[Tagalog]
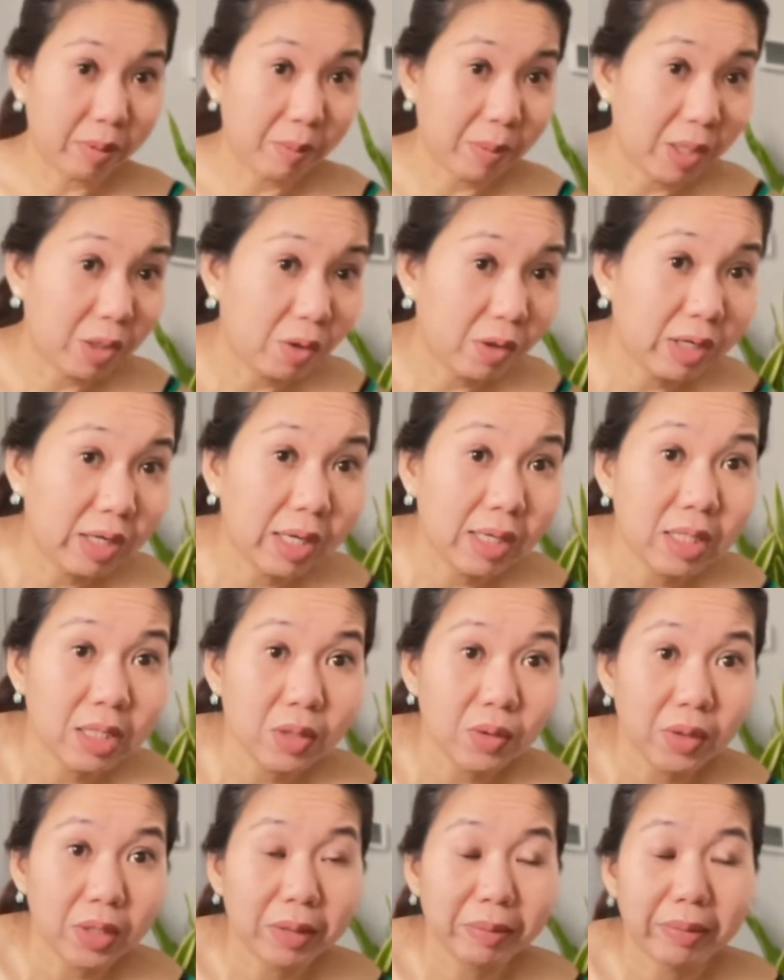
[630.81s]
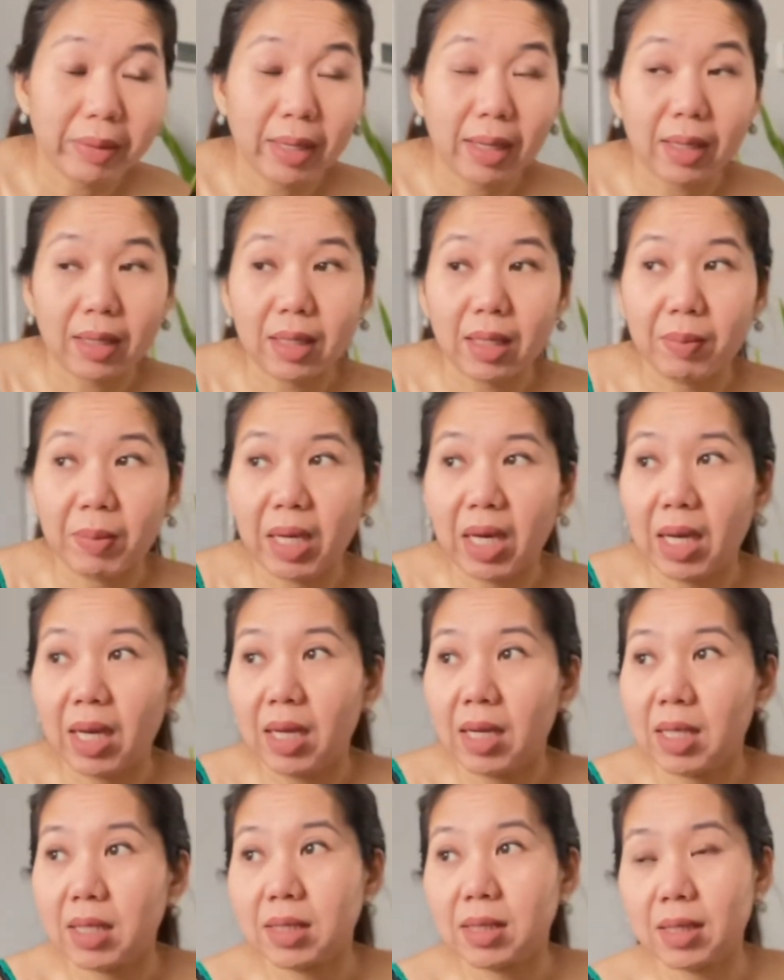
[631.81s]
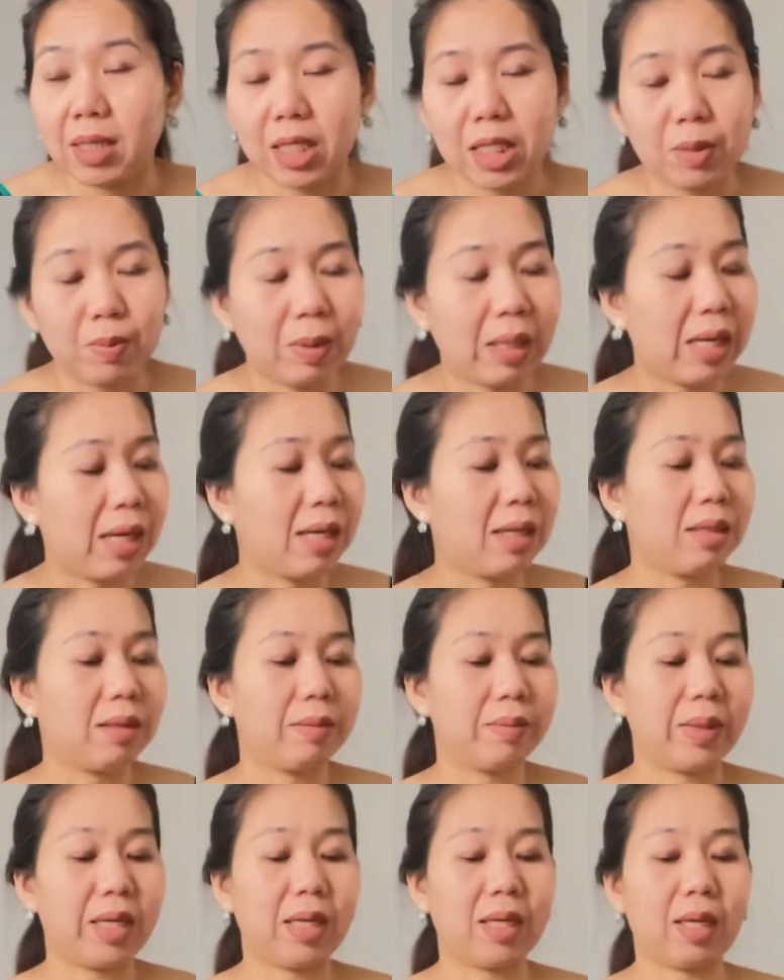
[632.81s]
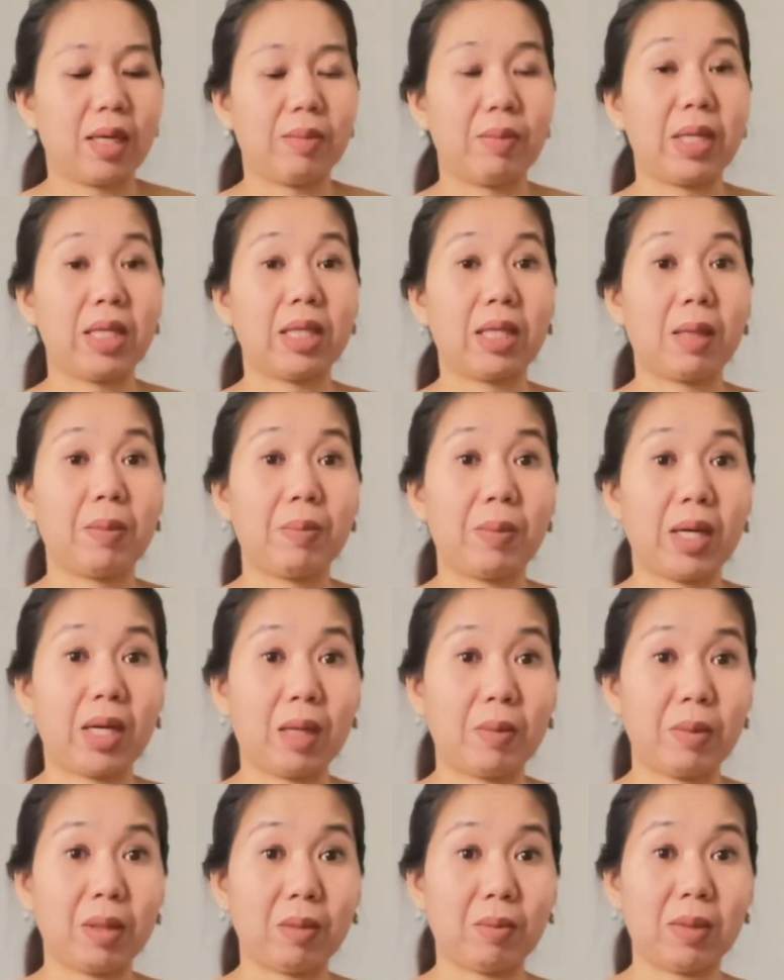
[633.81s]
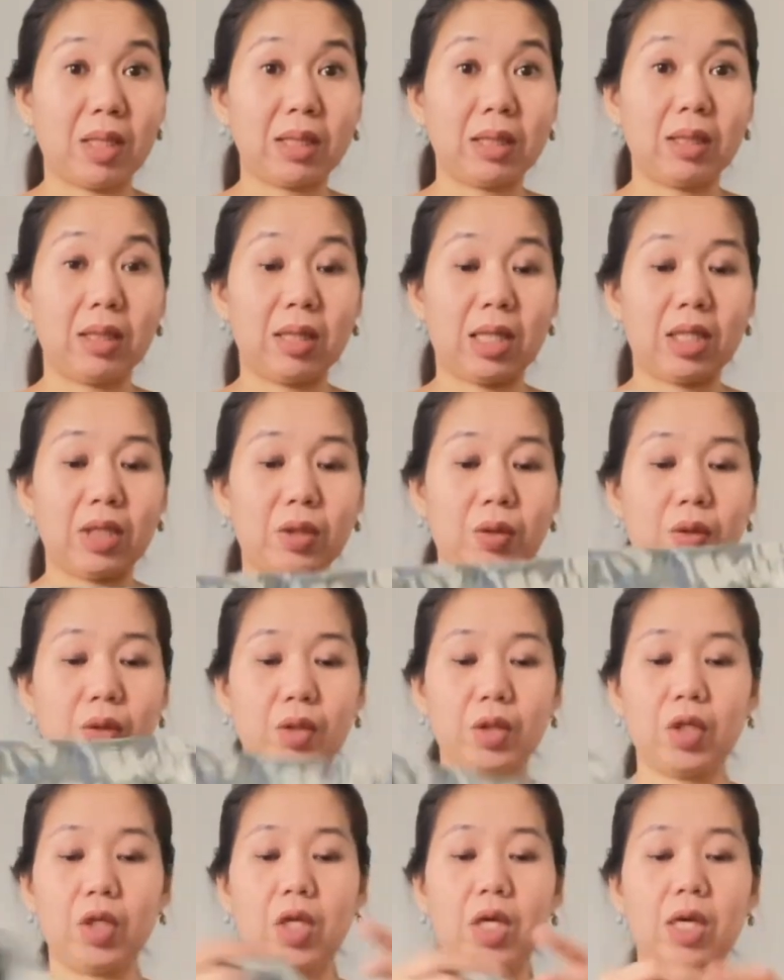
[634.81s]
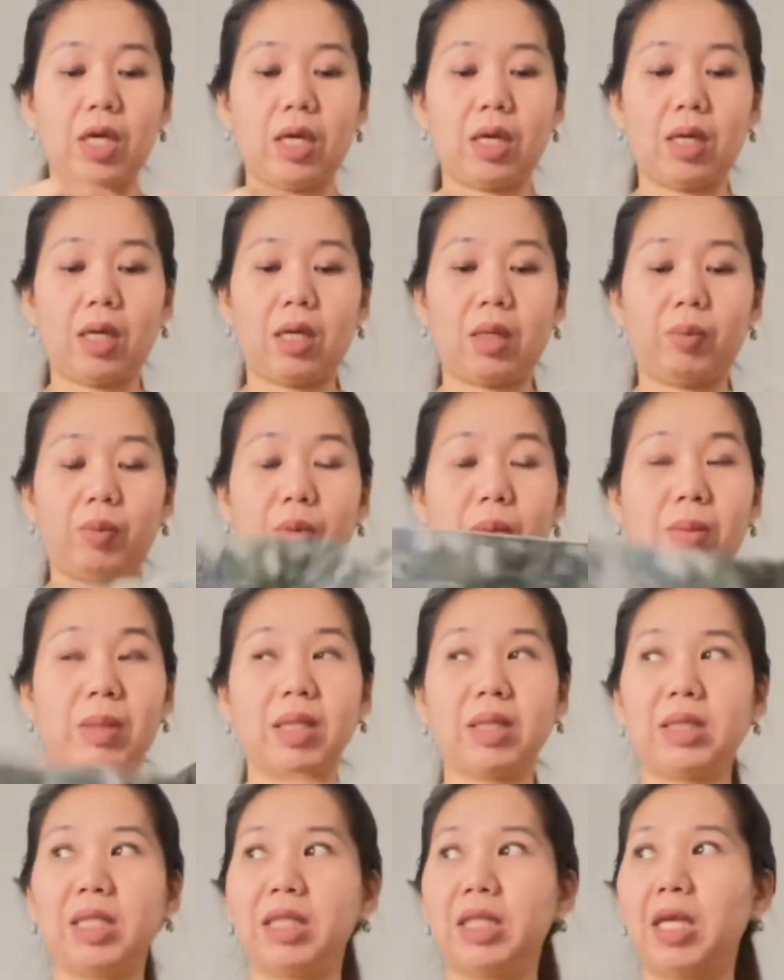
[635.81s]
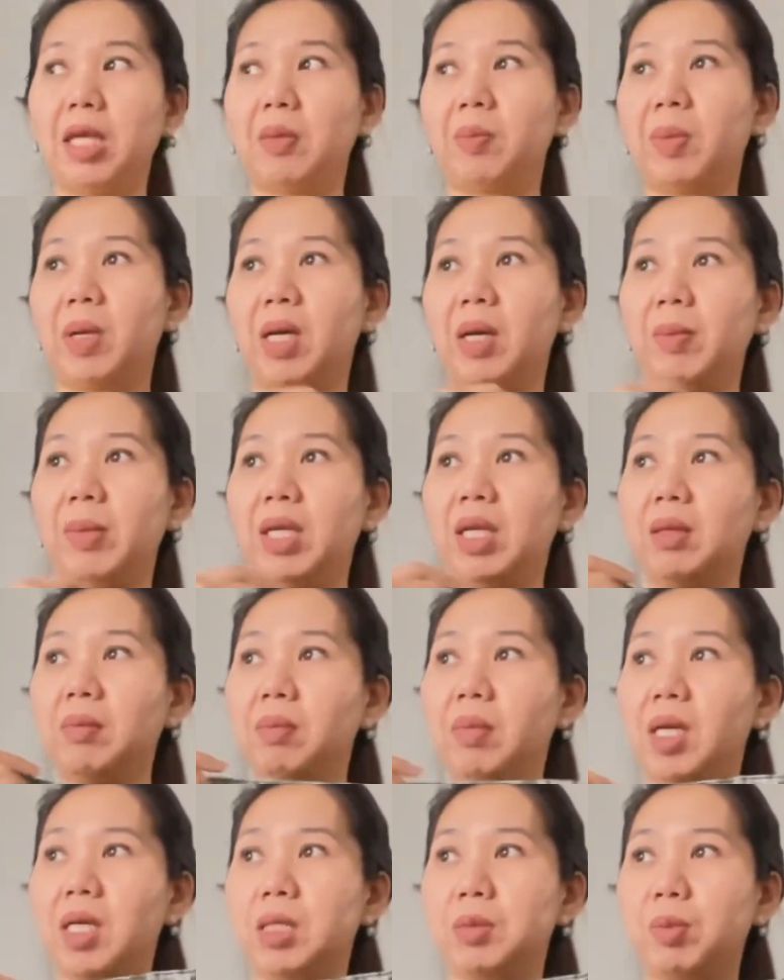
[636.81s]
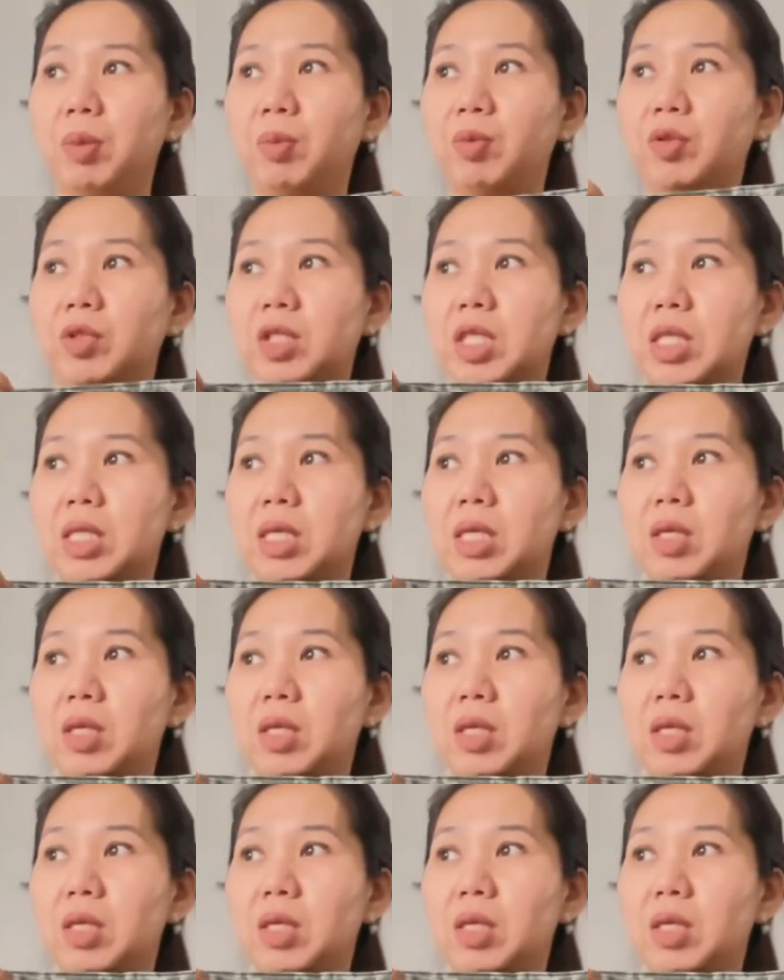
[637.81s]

Pero ang alis ko ng bahay, mga alas 3 pa lang para may time pa kami mag, ano, uh, magti-take pa kami ng bus papunta sa